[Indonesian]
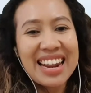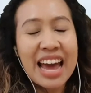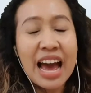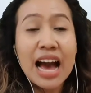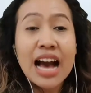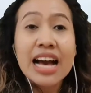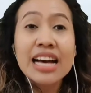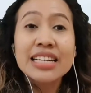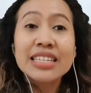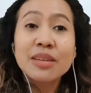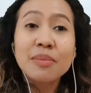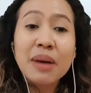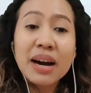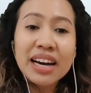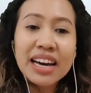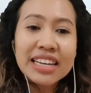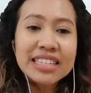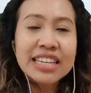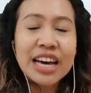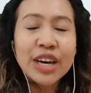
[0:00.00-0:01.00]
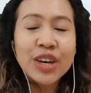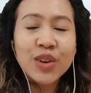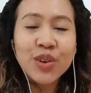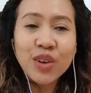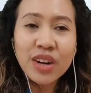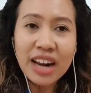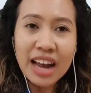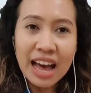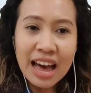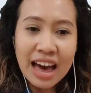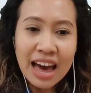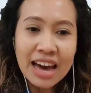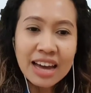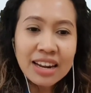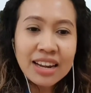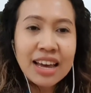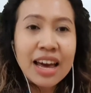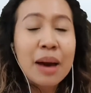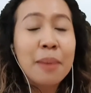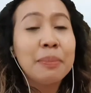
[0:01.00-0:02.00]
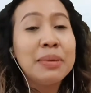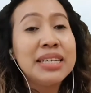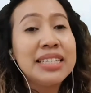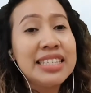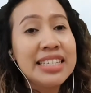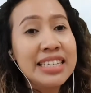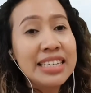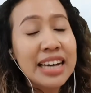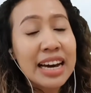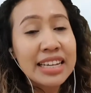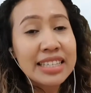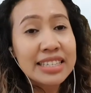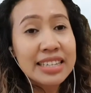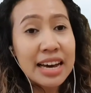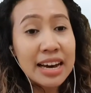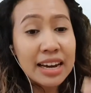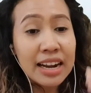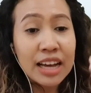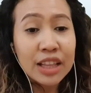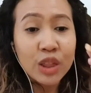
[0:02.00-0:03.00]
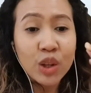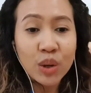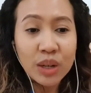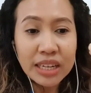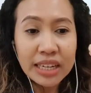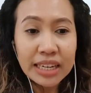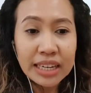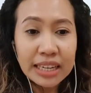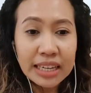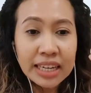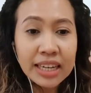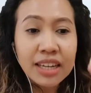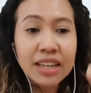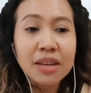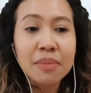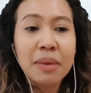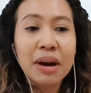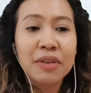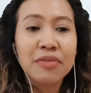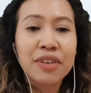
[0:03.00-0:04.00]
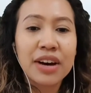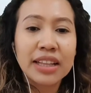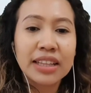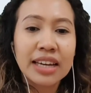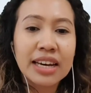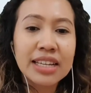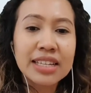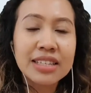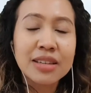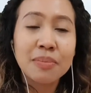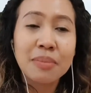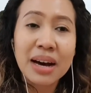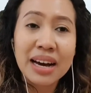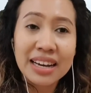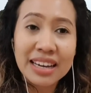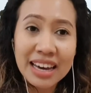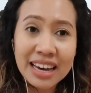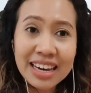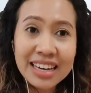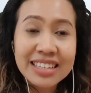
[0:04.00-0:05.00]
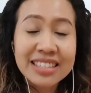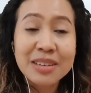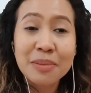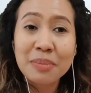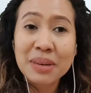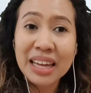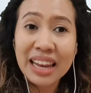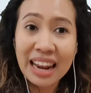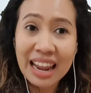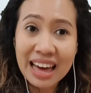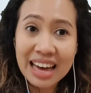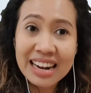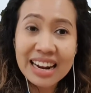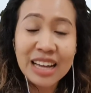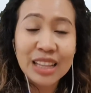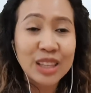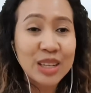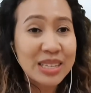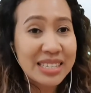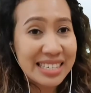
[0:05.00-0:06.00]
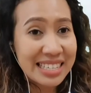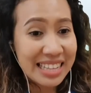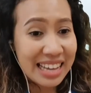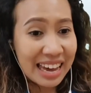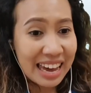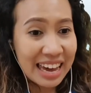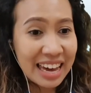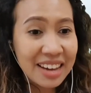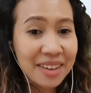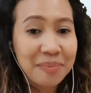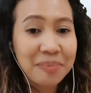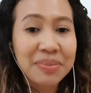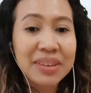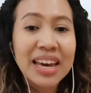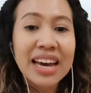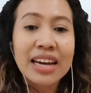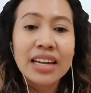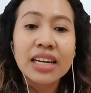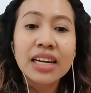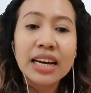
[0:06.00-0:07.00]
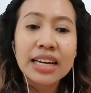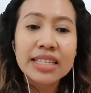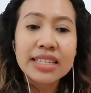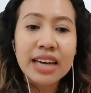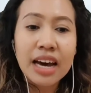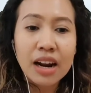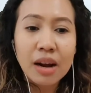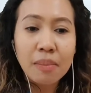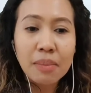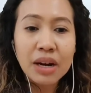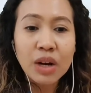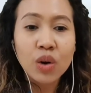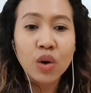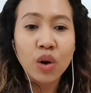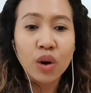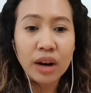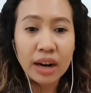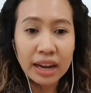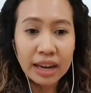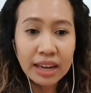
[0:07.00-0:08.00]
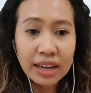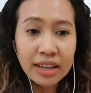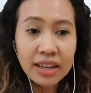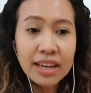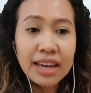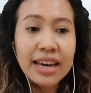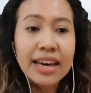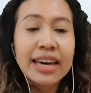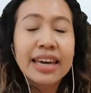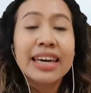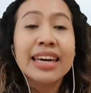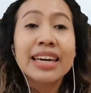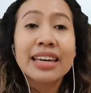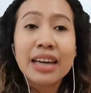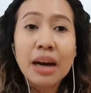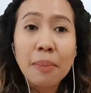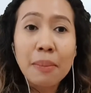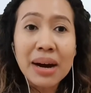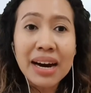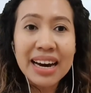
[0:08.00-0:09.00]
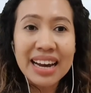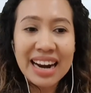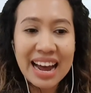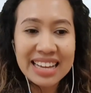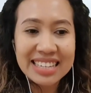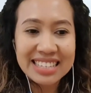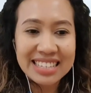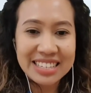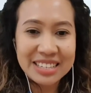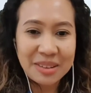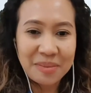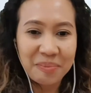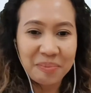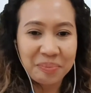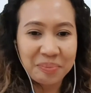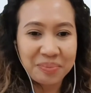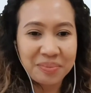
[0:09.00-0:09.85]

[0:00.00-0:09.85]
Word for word: Nah, sebagai sayuran, biji kacang kratok ini dimanfaatkan sebagai cemilan atau snack dengan cara menggoreng hingga mengeras.